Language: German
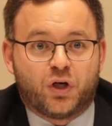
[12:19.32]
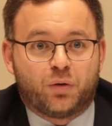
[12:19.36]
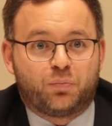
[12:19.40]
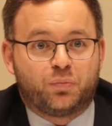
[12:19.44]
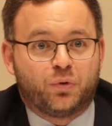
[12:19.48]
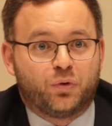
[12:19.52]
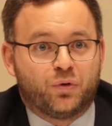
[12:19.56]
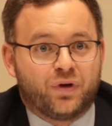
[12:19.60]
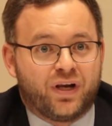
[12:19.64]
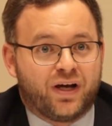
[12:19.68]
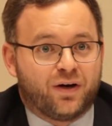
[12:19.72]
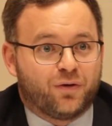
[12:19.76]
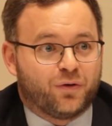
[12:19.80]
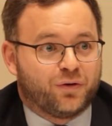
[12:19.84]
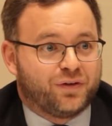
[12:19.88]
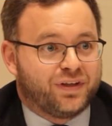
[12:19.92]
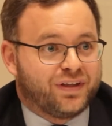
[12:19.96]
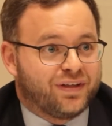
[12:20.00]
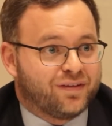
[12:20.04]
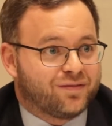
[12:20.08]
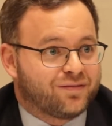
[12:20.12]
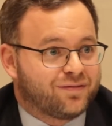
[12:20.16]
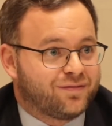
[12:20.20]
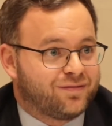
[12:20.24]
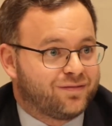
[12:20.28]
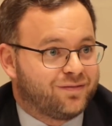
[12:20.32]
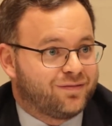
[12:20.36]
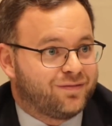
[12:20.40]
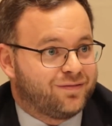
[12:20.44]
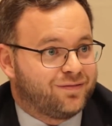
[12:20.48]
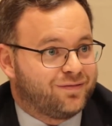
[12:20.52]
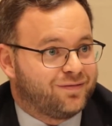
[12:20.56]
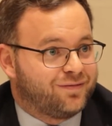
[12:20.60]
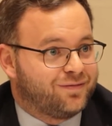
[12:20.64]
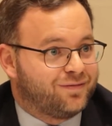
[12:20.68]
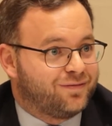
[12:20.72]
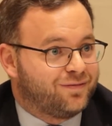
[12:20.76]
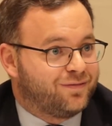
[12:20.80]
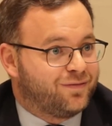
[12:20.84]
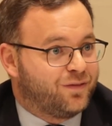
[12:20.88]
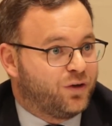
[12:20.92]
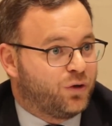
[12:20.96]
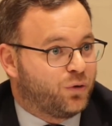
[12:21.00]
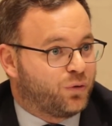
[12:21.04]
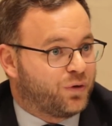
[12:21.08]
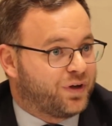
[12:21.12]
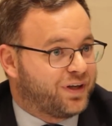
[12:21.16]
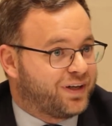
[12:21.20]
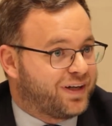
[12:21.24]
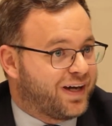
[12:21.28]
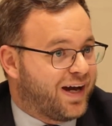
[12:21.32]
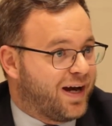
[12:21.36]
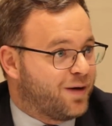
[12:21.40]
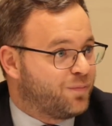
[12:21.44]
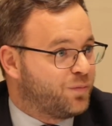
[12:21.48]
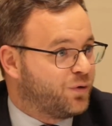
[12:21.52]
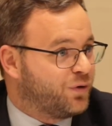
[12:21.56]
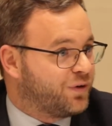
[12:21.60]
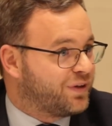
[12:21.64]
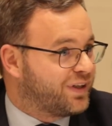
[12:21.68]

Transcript: oder, oder die napoleonischen